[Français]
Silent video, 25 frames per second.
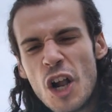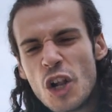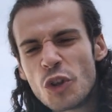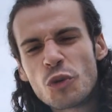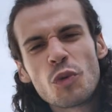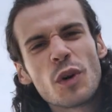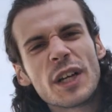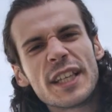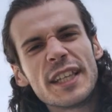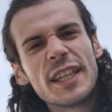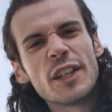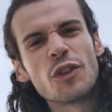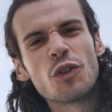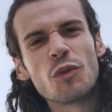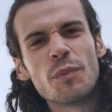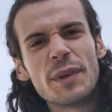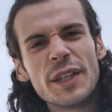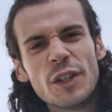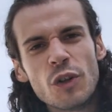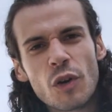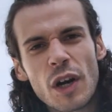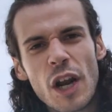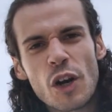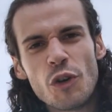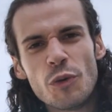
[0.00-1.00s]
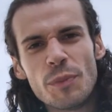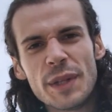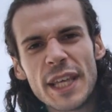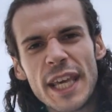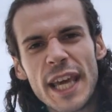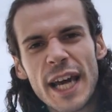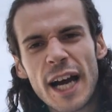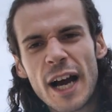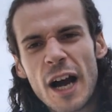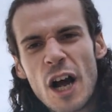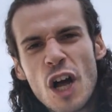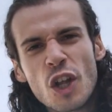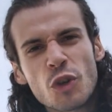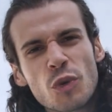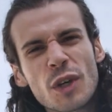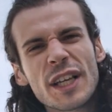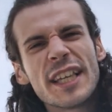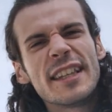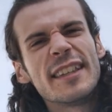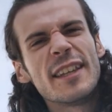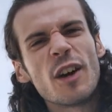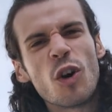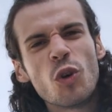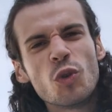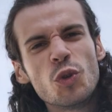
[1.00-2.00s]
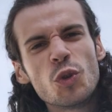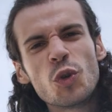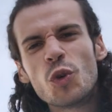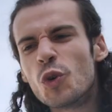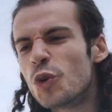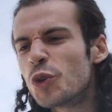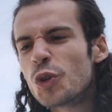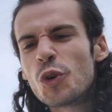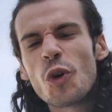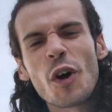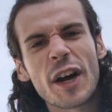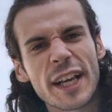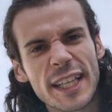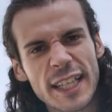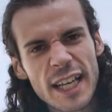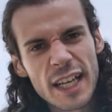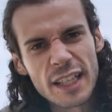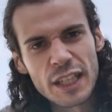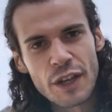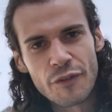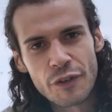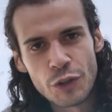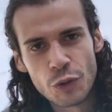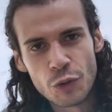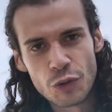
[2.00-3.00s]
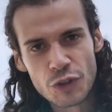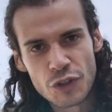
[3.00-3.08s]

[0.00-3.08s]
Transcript: toi qui es tombé dans la lumière, toi qui t'es rendu compte que rien n'avait de